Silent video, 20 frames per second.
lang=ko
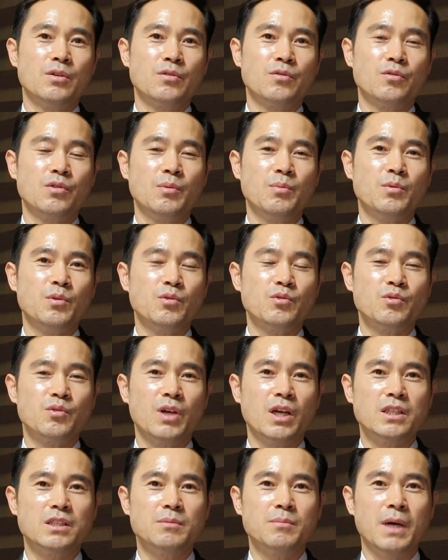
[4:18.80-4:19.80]
수입도
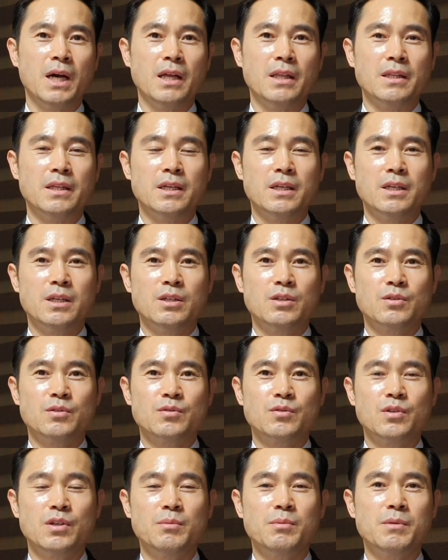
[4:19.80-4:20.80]
중요하지만
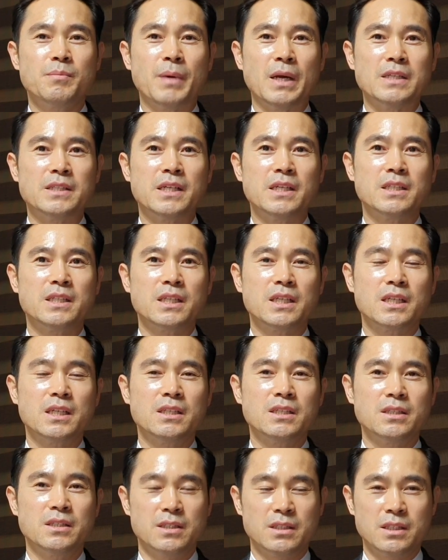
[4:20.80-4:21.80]
수입을
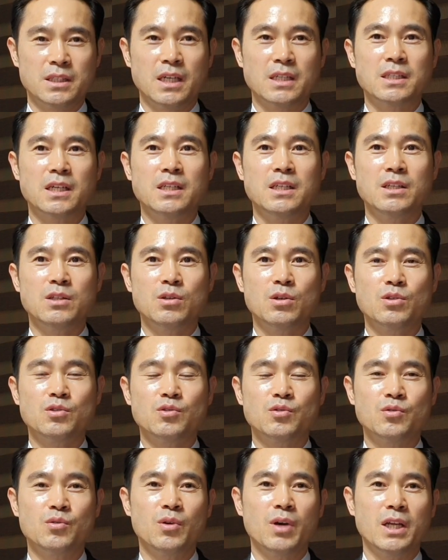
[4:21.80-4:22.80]
발생시키는 자산이 더
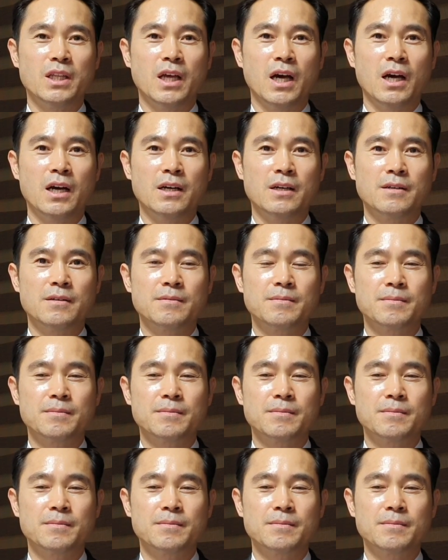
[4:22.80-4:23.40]
중요하다.